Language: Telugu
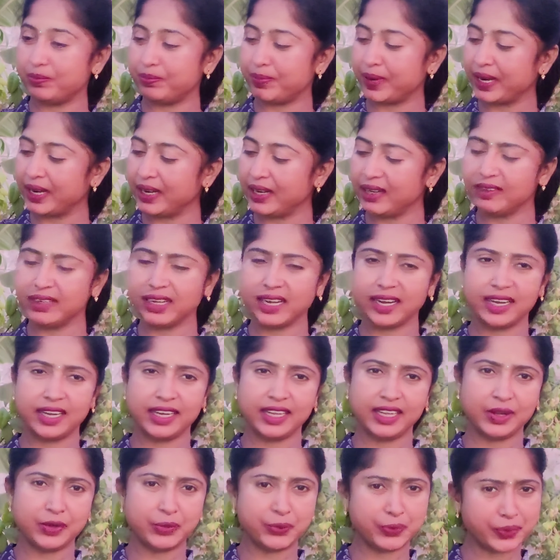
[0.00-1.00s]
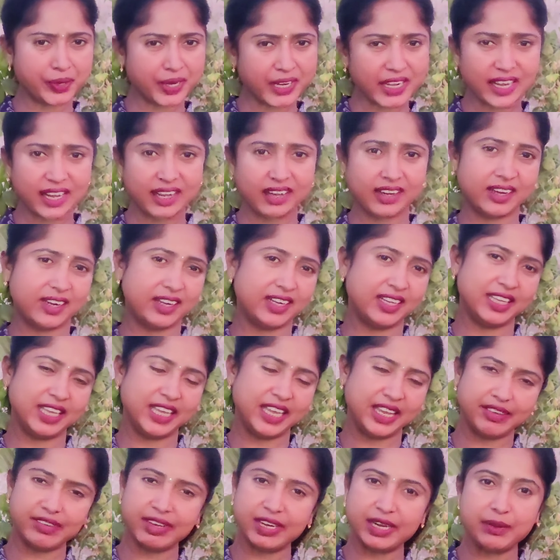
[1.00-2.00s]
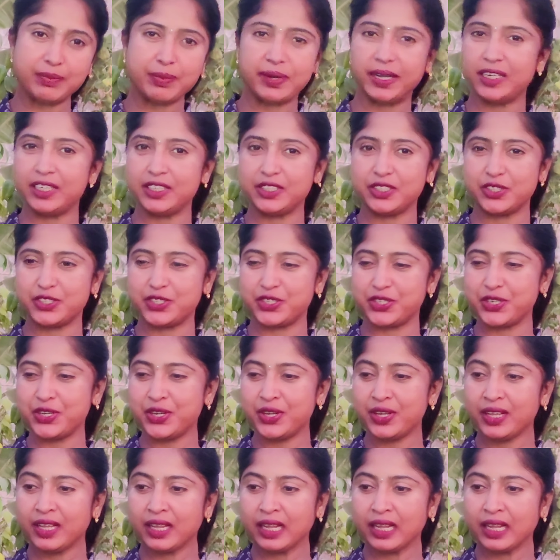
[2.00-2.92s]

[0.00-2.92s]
పండ్లు కానీ కూరగాయలు కానీ ఏవైనా పండించవచ్చు